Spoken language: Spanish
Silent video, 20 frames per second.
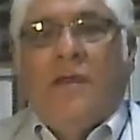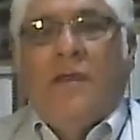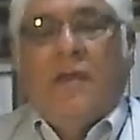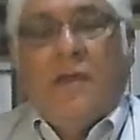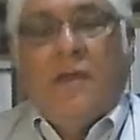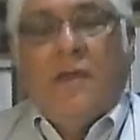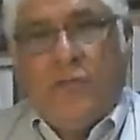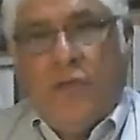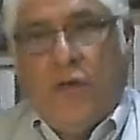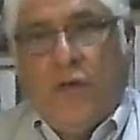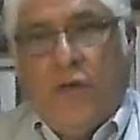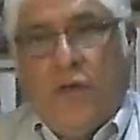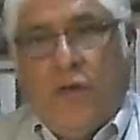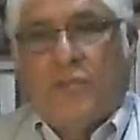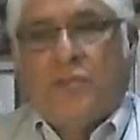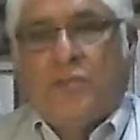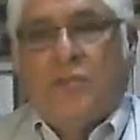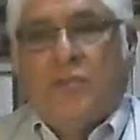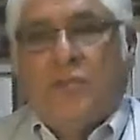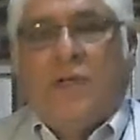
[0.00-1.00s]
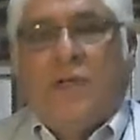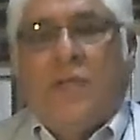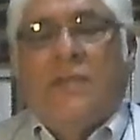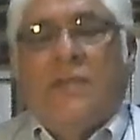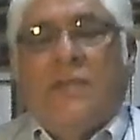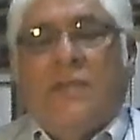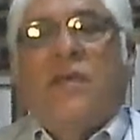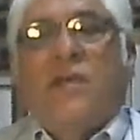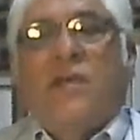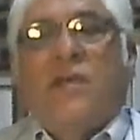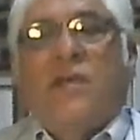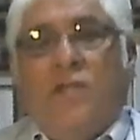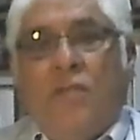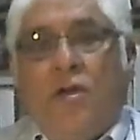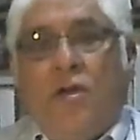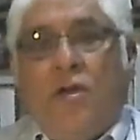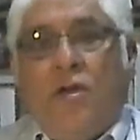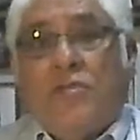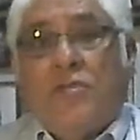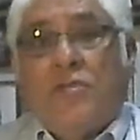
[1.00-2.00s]
es Dios, es
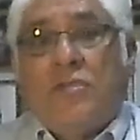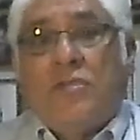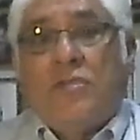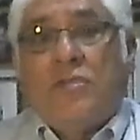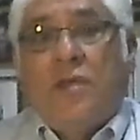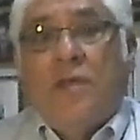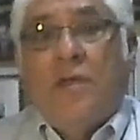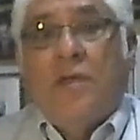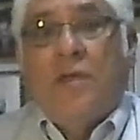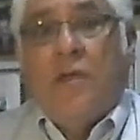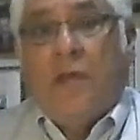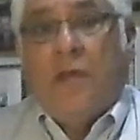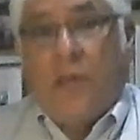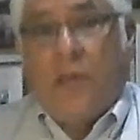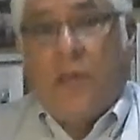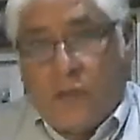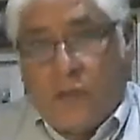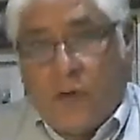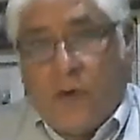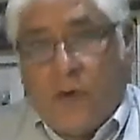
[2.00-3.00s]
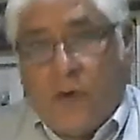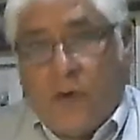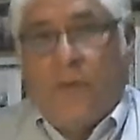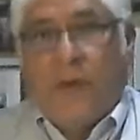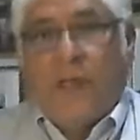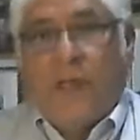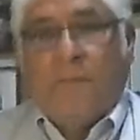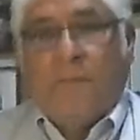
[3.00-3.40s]
Dios hecho hombre.